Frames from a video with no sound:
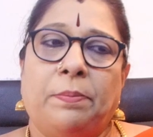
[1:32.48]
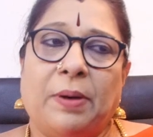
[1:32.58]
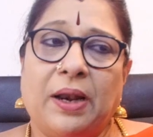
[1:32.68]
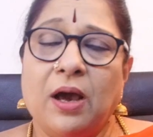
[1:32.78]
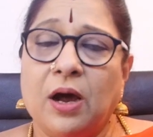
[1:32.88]

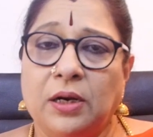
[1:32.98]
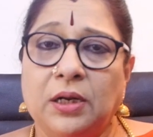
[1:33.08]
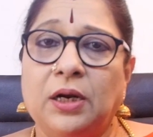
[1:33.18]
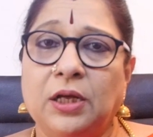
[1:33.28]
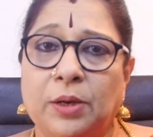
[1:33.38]
பல
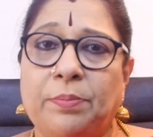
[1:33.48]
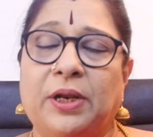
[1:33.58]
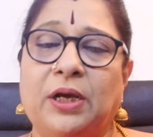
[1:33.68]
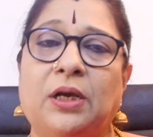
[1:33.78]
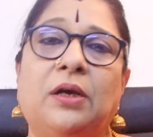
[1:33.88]
ஆண்டுகளுக்கு
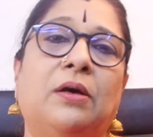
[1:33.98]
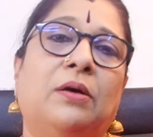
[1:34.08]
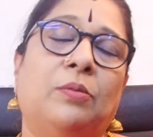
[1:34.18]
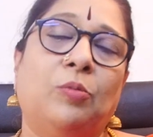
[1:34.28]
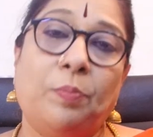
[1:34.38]
பிறகு
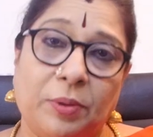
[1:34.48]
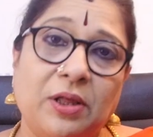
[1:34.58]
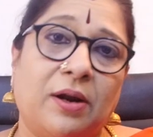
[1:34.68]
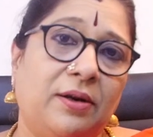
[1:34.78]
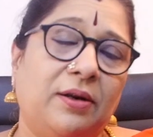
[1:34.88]

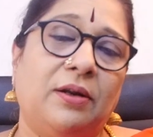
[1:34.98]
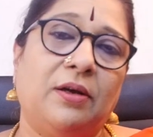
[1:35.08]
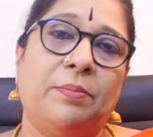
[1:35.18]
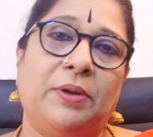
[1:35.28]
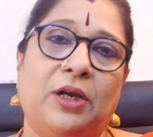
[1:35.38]
முப்பது
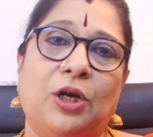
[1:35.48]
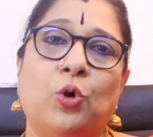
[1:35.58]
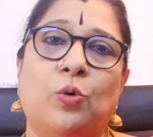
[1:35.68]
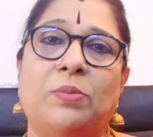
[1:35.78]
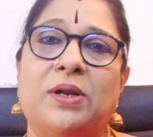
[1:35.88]
ஆண்டுகளுக்கு பிறகு
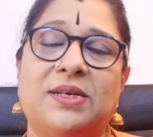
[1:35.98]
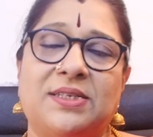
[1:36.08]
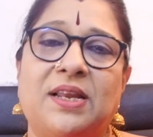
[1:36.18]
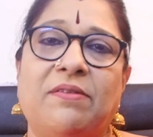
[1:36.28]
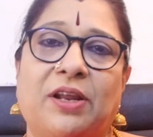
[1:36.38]

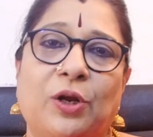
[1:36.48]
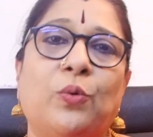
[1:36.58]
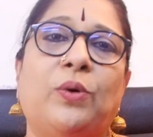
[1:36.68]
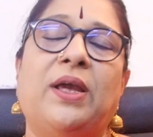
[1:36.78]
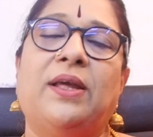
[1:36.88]
கும்பராசியில்
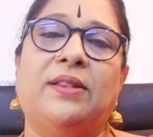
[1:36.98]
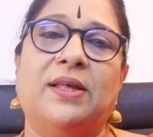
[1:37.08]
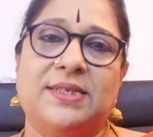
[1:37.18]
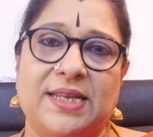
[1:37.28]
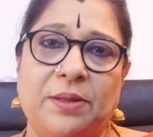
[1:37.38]
வரக்கூடிய
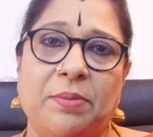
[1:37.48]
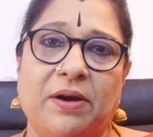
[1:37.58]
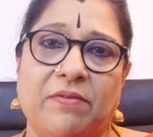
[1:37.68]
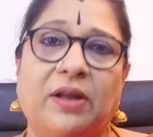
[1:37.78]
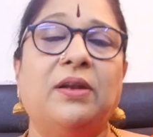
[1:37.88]
இந்த சனி
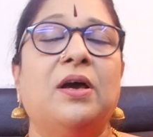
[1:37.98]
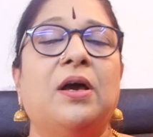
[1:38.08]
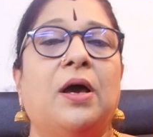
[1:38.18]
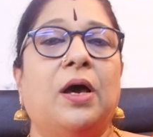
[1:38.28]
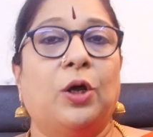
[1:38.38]
பகவான்
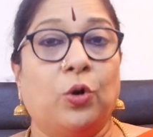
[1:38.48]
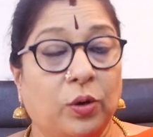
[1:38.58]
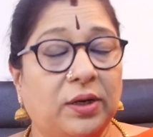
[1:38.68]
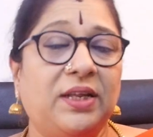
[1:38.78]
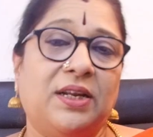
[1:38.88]

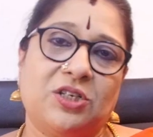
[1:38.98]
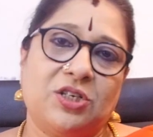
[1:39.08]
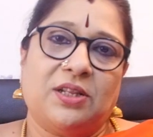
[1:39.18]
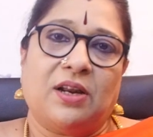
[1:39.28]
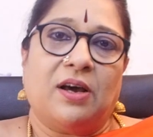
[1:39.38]
ரோகிணி
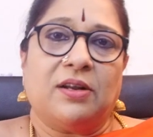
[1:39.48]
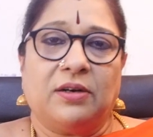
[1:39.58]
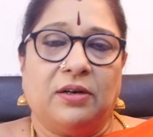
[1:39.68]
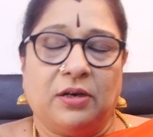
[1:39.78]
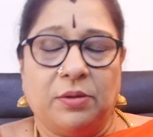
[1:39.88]

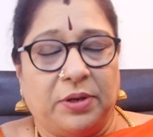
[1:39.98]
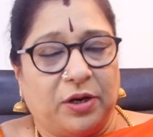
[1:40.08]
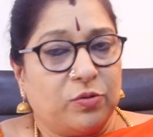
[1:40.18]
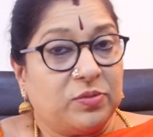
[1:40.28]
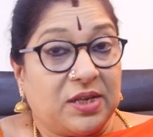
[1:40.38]
நட்சத்திரக்காரர்களுக்கு
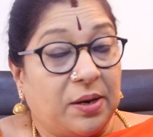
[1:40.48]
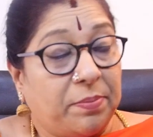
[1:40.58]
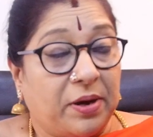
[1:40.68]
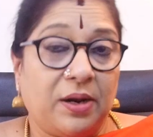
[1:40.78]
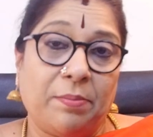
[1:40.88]
மிகவும்
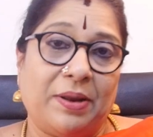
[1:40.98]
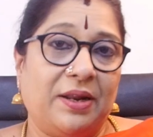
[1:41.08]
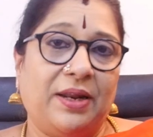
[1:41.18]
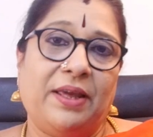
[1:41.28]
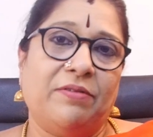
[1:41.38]
சிறப்பான
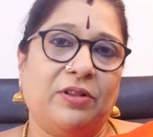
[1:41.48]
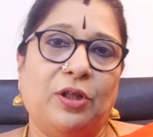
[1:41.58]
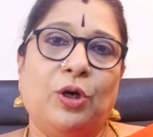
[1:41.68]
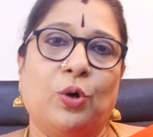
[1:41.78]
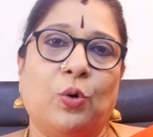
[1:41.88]
பலனை
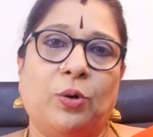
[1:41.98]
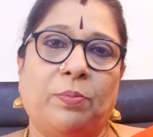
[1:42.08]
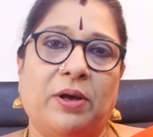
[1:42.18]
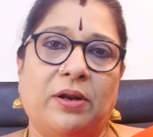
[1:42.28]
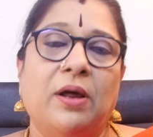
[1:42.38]
வந்து
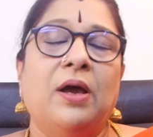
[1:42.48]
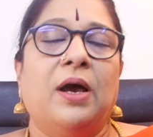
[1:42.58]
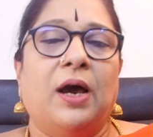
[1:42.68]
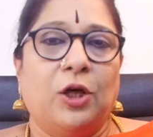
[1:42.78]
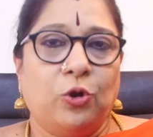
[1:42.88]
கொடுப்பார்
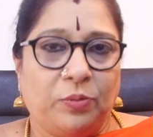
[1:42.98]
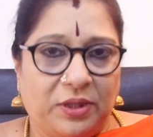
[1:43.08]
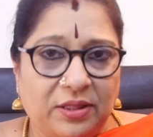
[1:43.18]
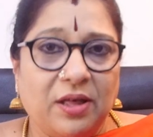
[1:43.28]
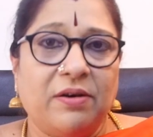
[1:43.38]
அதுவும்
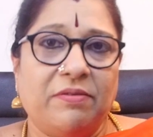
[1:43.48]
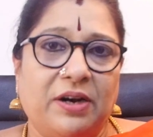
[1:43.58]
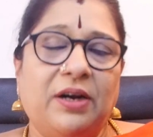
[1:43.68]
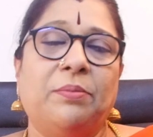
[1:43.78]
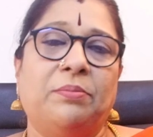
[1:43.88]
இந்த
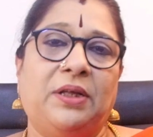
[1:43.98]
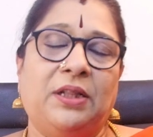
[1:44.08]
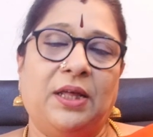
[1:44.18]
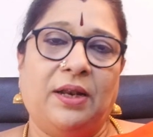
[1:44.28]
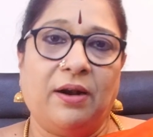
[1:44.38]
வருடம்
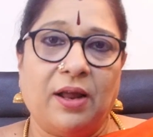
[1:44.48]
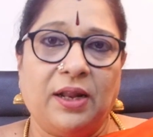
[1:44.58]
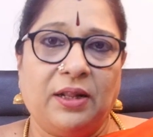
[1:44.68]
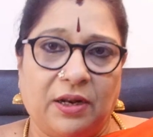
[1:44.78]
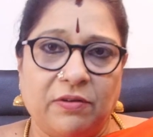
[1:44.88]
இந்த
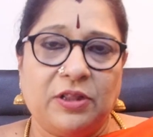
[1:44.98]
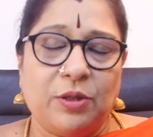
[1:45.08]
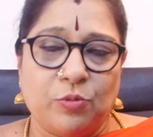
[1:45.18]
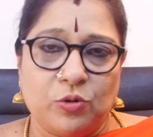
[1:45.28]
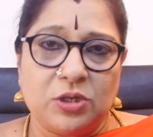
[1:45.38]
இரண்டாயிரத்தி
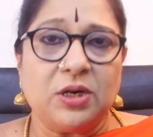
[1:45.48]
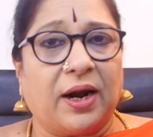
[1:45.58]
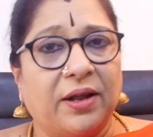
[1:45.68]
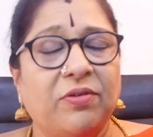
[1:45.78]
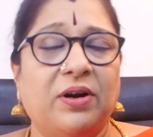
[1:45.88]
இருபத்தி மூன்று
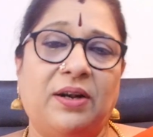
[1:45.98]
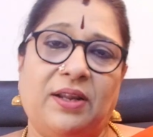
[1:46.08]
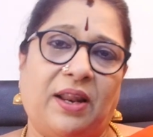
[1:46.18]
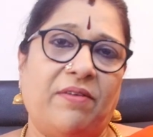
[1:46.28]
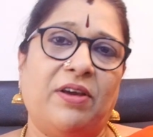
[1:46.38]
கனவுகள்
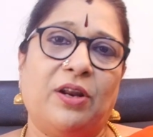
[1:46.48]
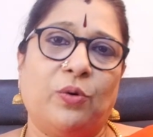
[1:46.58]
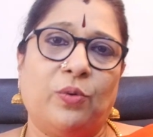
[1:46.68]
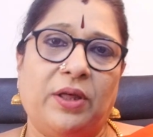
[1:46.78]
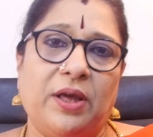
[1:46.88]

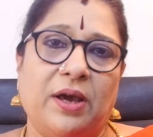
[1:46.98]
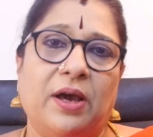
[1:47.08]
நிறைவேறக்கூடிய